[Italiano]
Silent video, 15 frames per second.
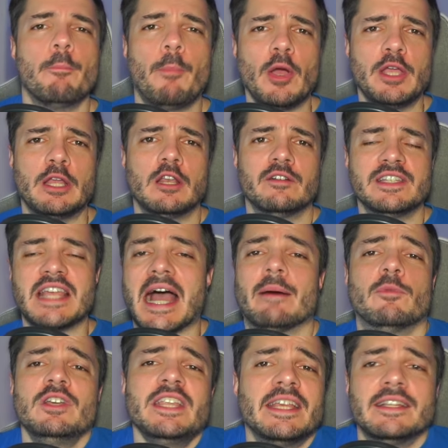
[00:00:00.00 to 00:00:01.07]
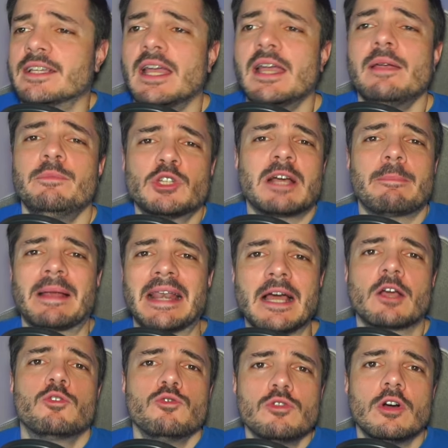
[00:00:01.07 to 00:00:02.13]
Poi lo vediamo, niente, eh, mi tocca
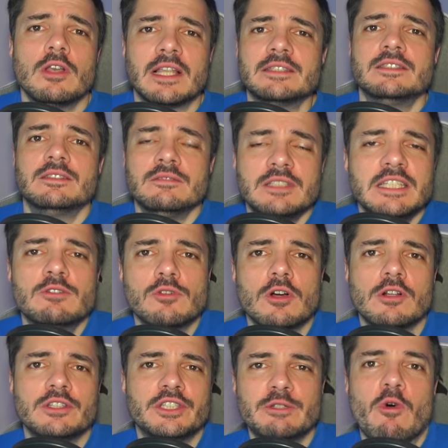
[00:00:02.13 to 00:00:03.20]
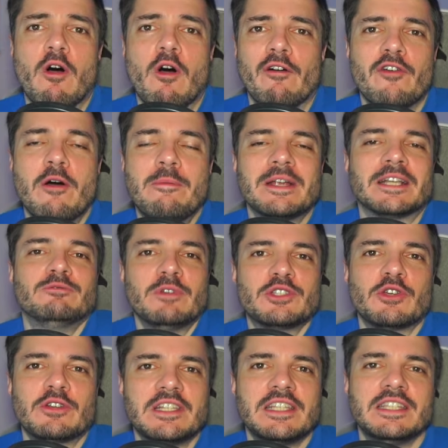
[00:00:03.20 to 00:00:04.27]
parlare Google, di Google di nuovo per due
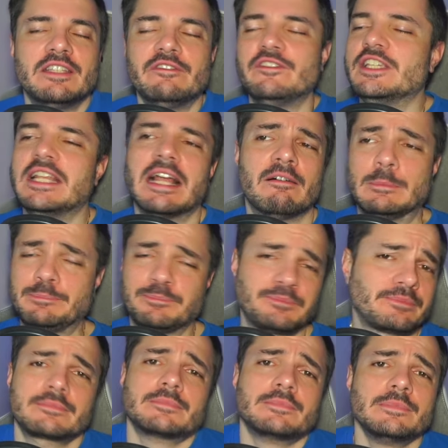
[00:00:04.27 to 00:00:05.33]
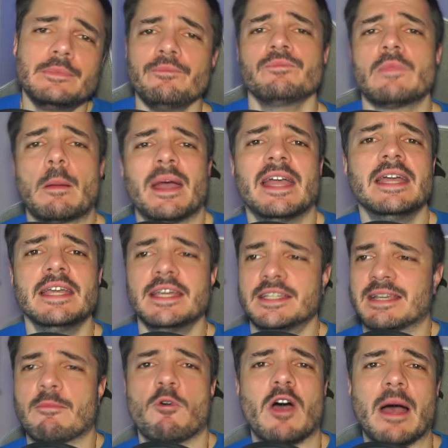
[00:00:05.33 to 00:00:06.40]
giorni di fila, Vabbè,
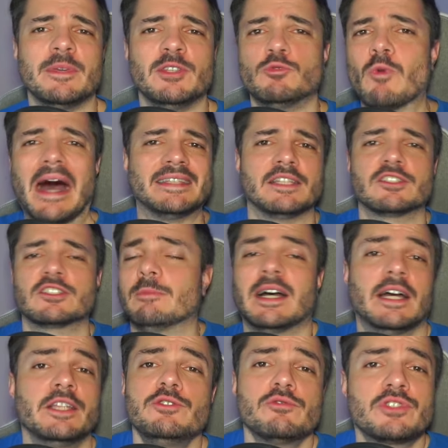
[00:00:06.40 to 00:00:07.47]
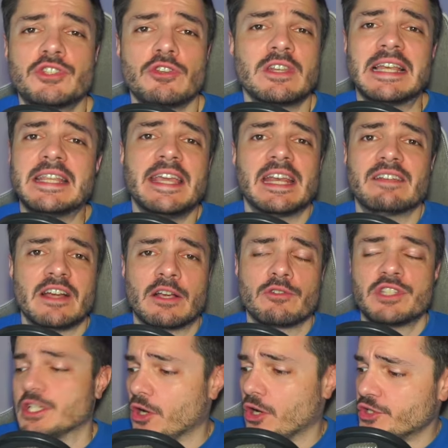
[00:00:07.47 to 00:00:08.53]
siamo abituati, insomma, a news giornaliere va
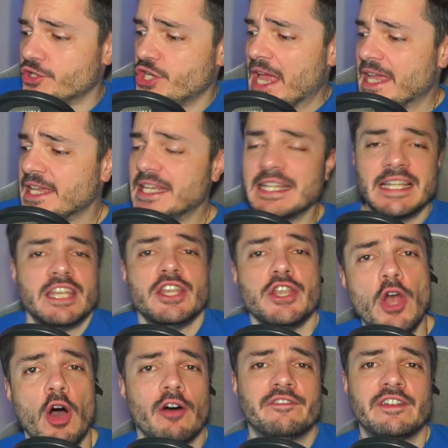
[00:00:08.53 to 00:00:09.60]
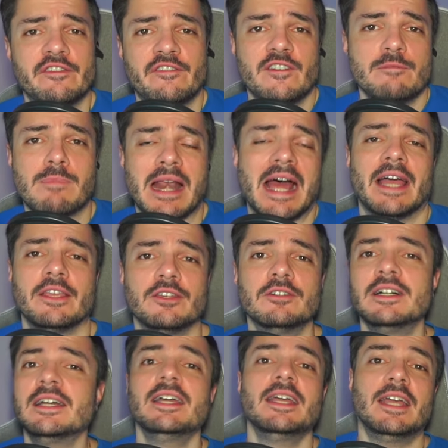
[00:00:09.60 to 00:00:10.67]
così. Oggi è il 9
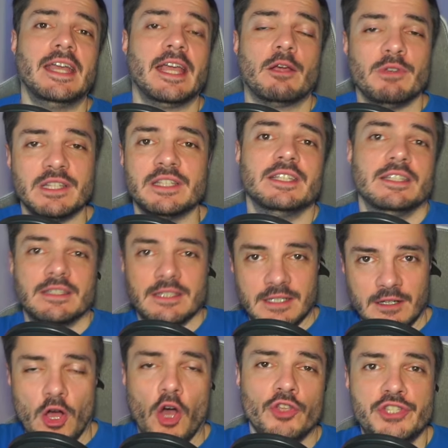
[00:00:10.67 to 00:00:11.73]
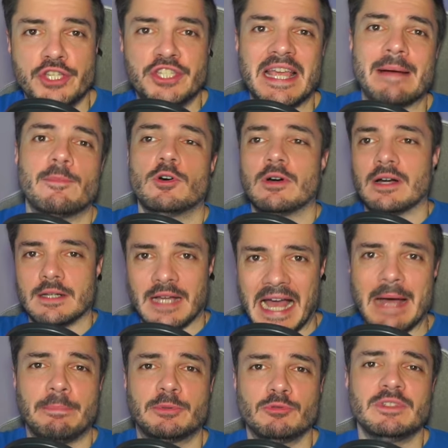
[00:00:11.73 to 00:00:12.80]
febbraio, eh, quindi eh, oggi siamo
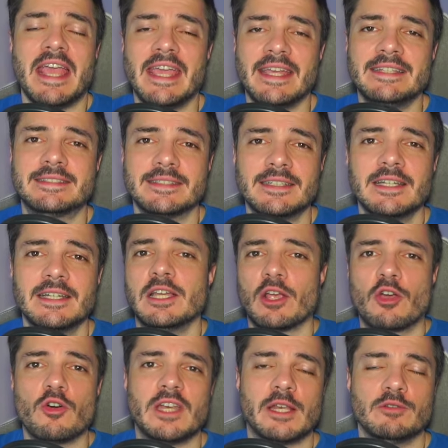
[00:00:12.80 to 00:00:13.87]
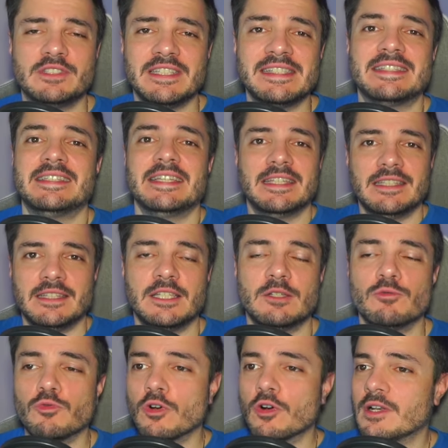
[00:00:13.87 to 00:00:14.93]
up to date con le notizie di
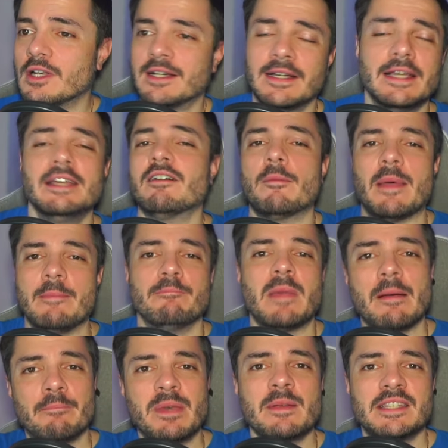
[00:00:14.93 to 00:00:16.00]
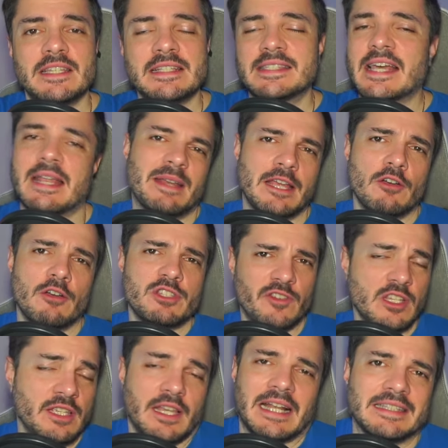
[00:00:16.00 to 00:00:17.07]
Google. Vabbè, ma prima di iniziare, perché oggi
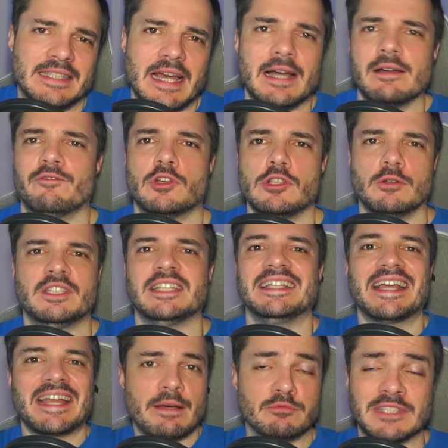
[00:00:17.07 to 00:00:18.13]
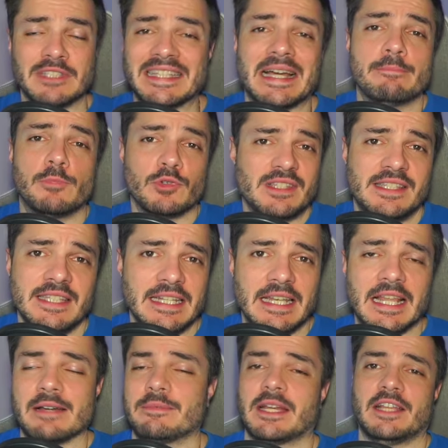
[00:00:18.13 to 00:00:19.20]
voglio, in realtà voglio dedicare la puntata a
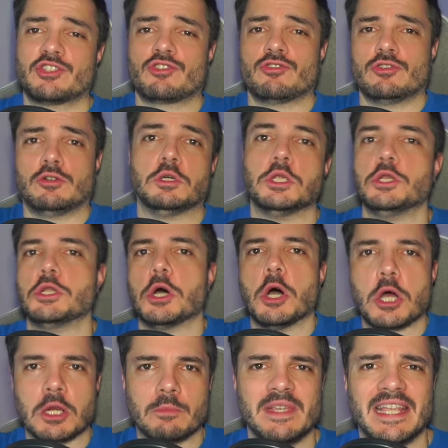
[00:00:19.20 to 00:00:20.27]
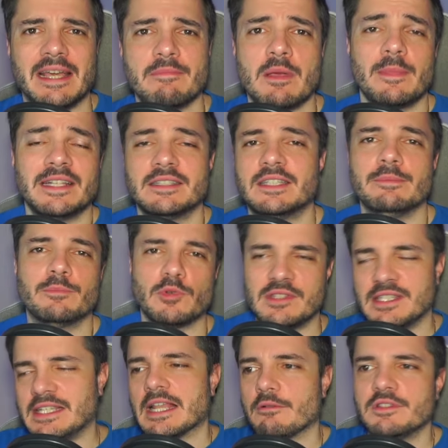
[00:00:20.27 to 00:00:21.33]
Mozilla, perché ci sono enormi cambiamenti in
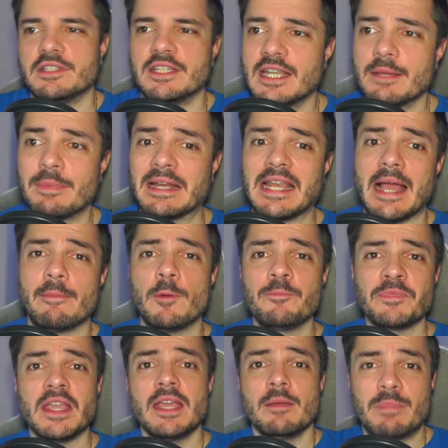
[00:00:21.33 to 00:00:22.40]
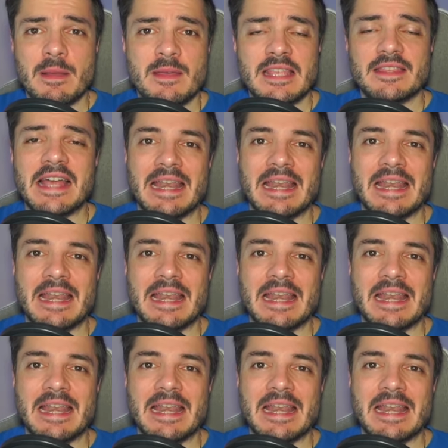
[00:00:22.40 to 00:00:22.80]
Mozilla, quindi ne parliamo. Prima di